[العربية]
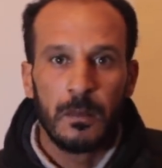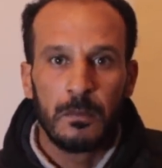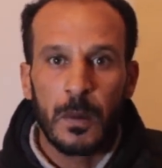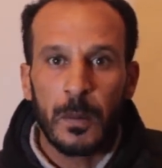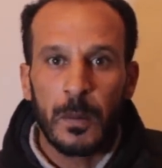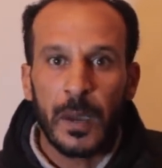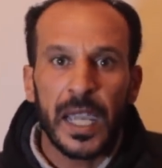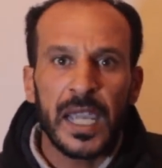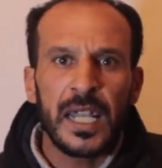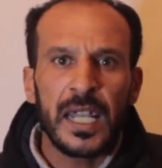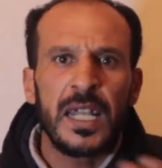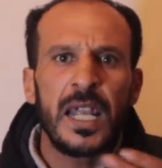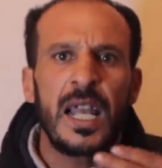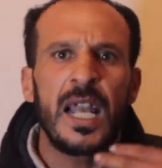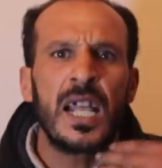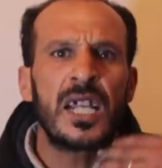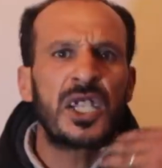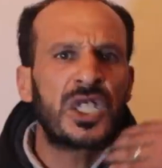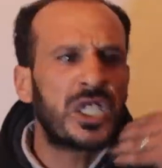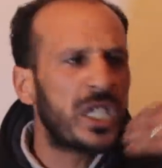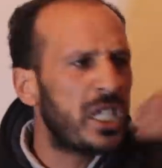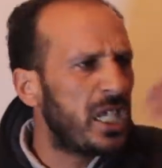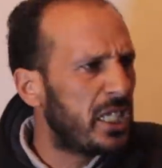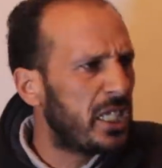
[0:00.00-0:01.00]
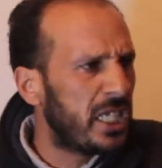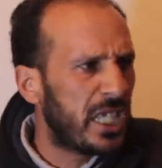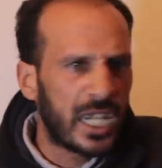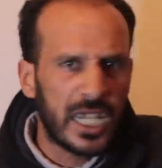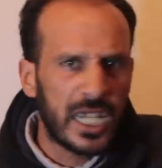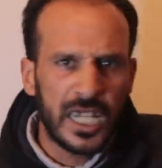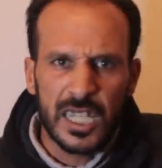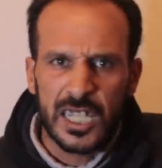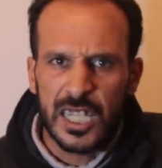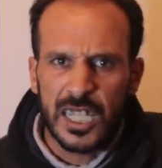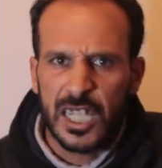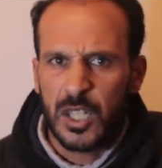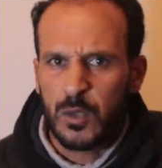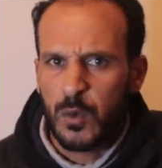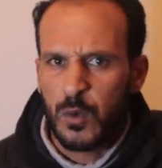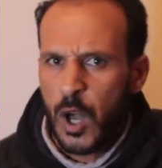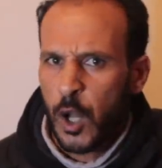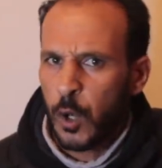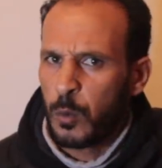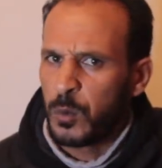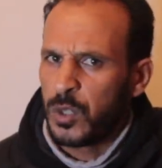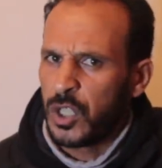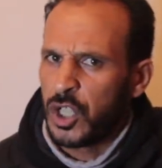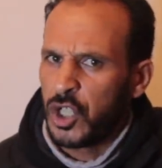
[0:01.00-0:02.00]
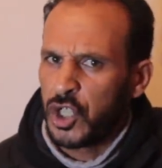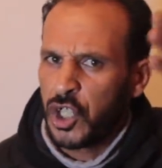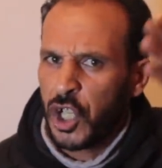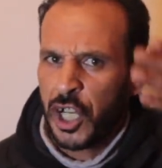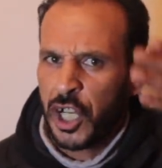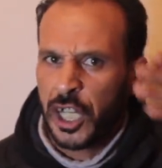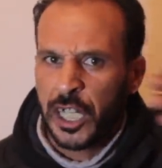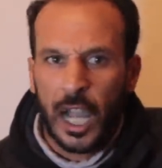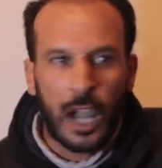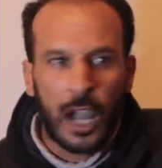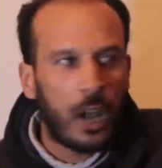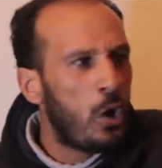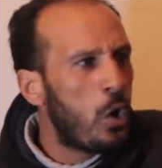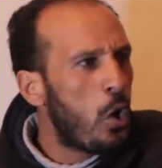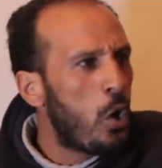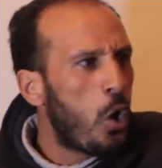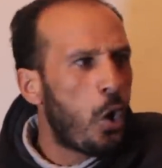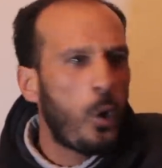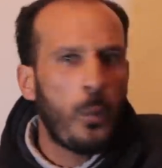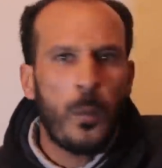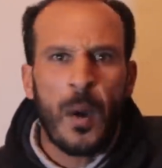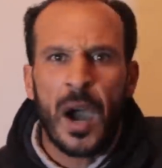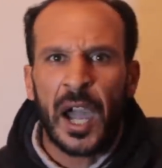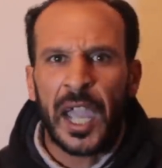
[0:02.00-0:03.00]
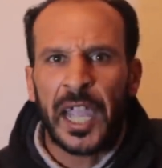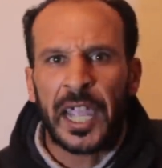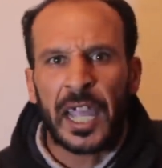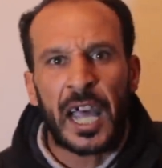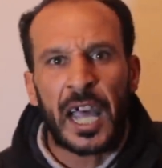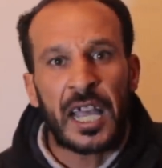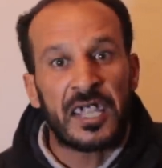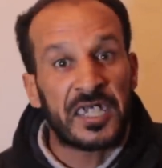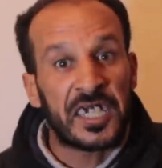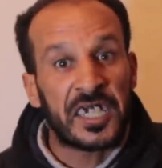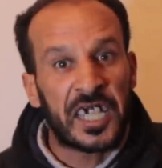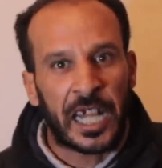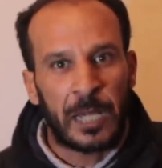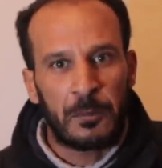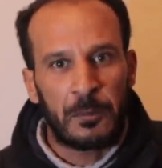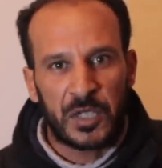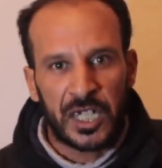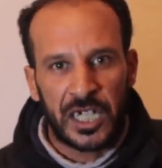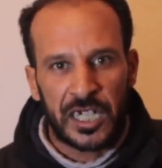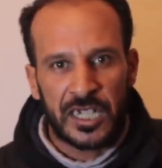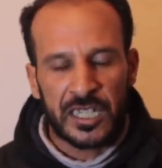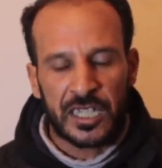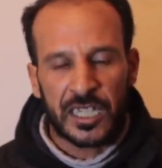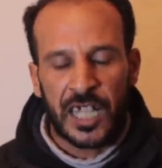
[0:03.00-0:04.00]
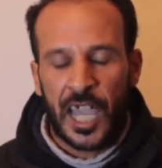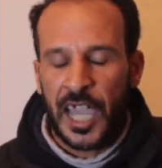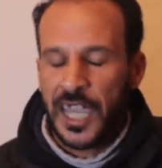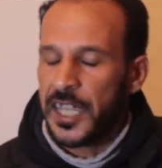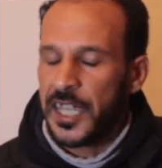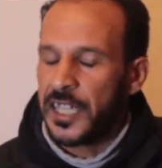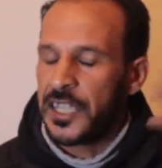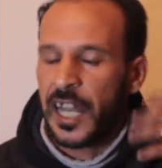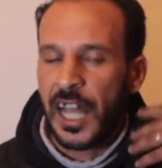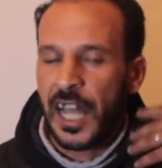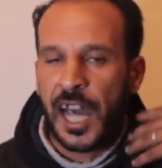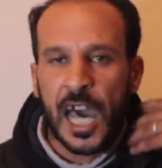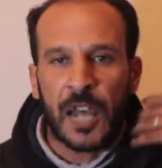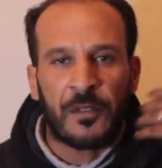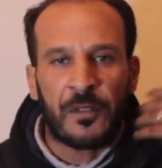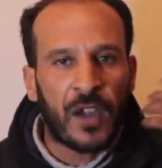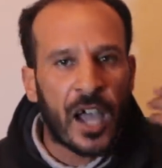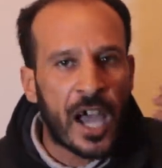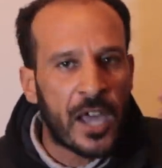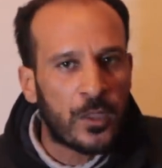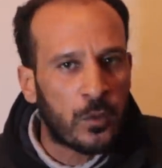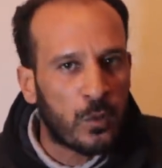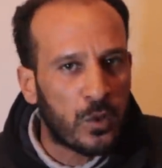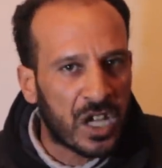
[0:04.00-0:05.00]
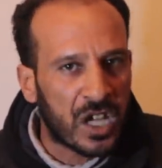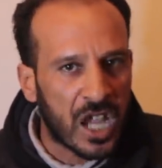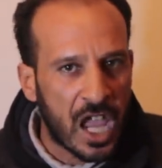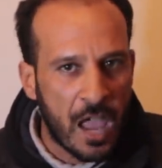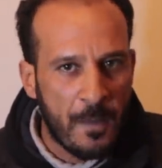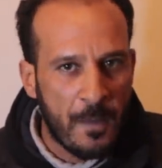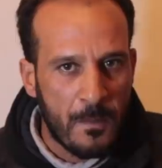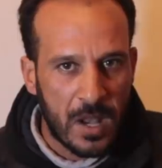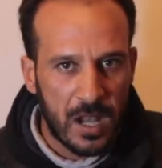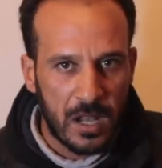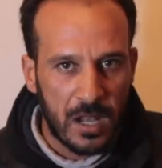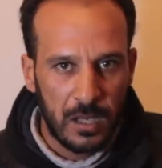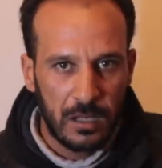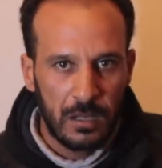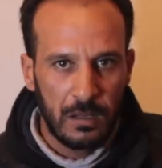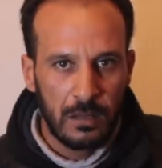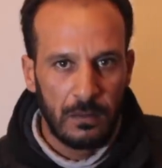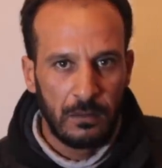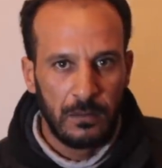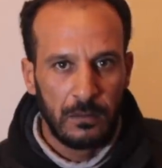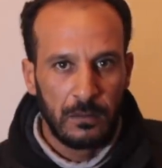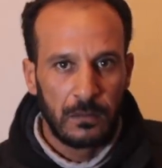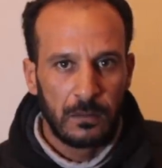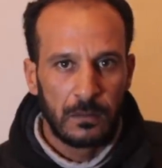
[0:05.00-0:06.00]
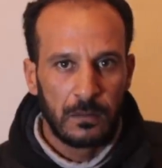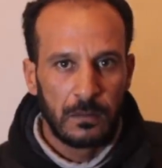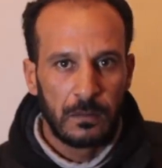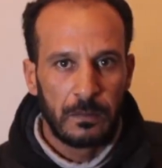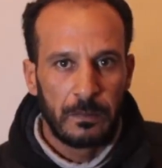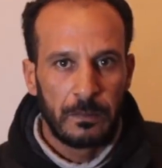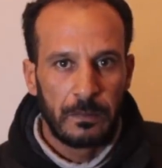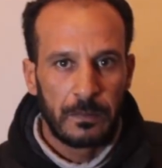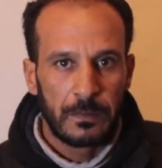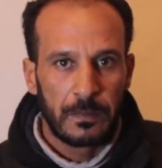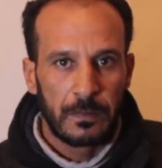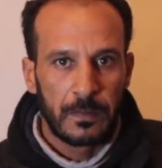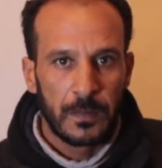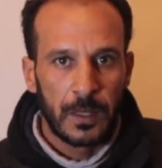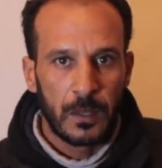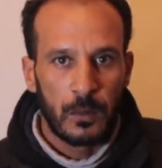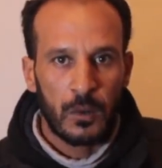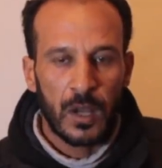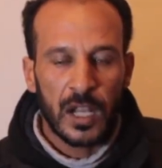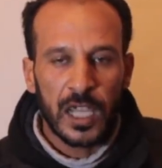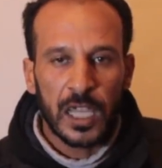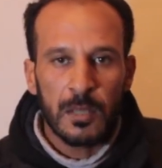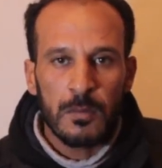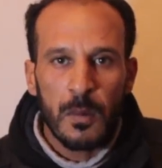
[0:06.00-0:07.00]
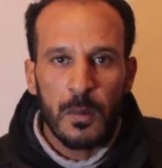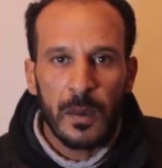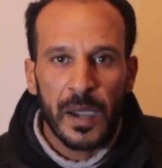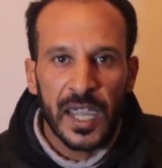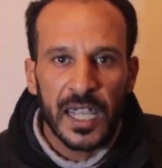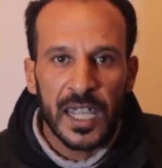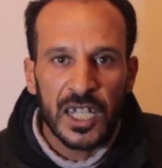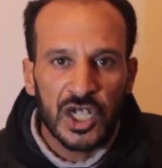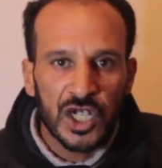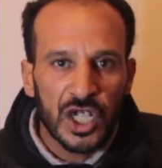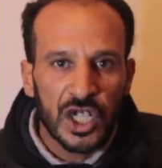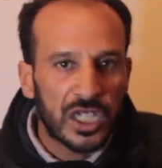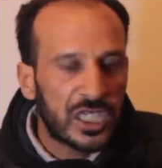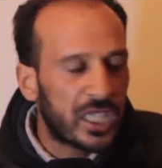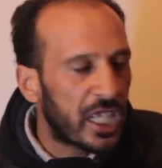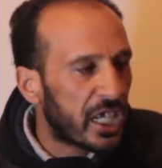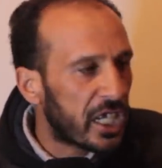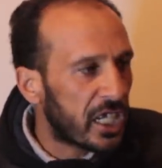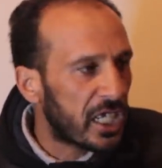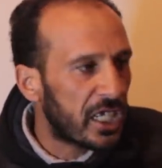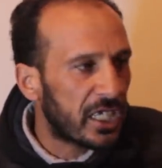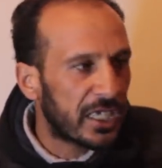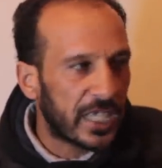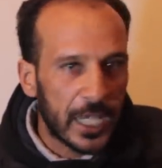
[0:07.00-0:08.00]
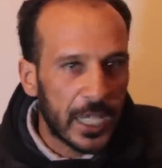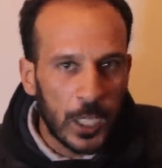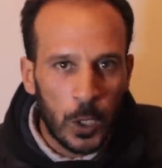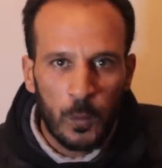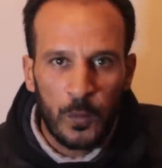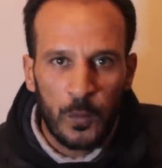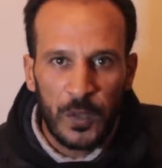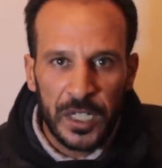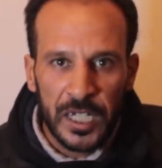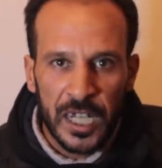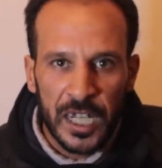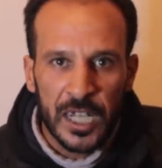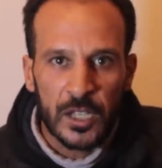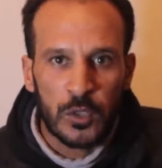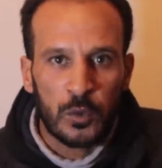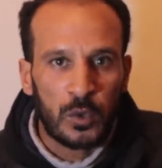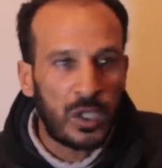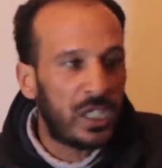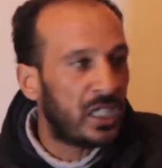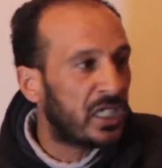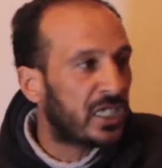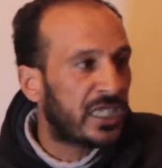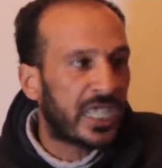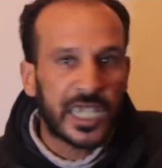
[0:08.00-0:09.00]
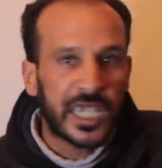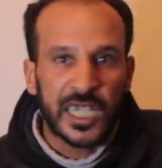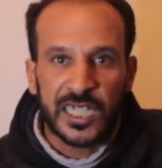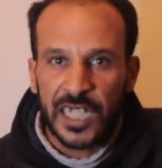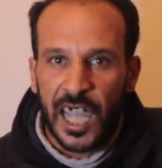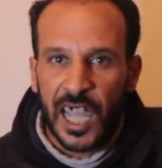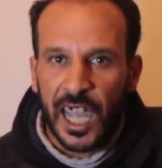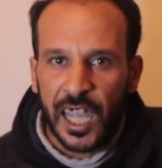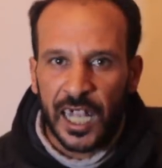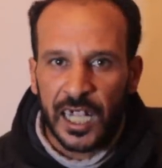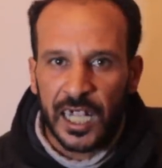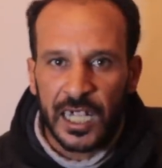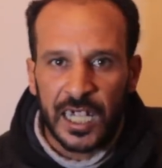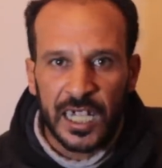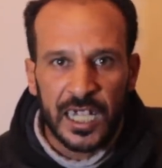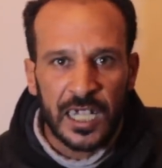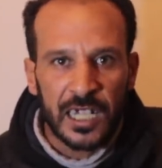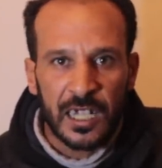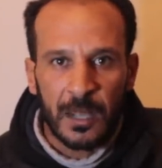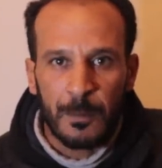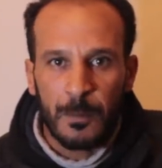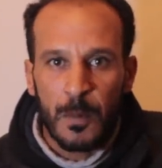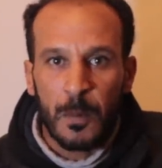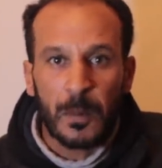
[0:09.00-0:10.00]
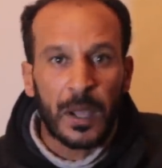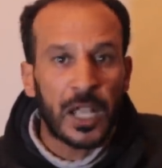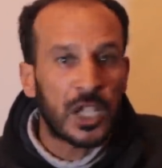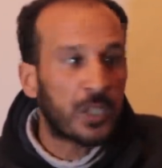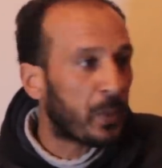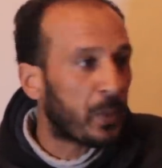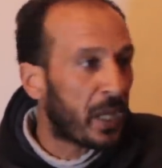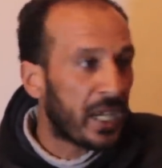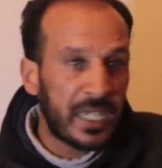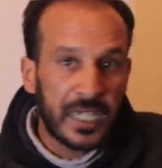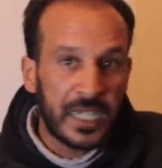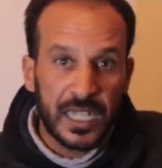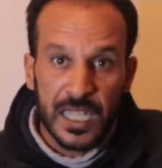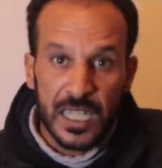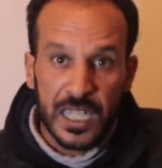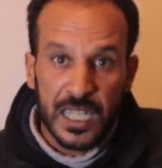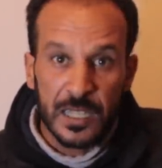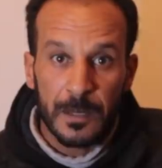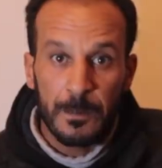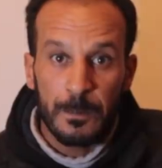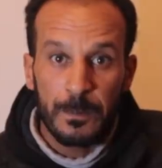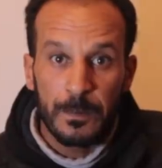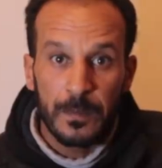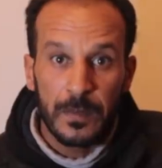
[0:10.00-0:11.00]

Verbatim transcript: ما بغيناش ندير لي زيزوار ومشي شرقه وباقي قصير غيمشي اصلاحيا انا عارف القانون كامل ولكن ما بغيتش الدري نضيعو في حياته حنا الدري تعقد ليا ما بقاش بغا ينعس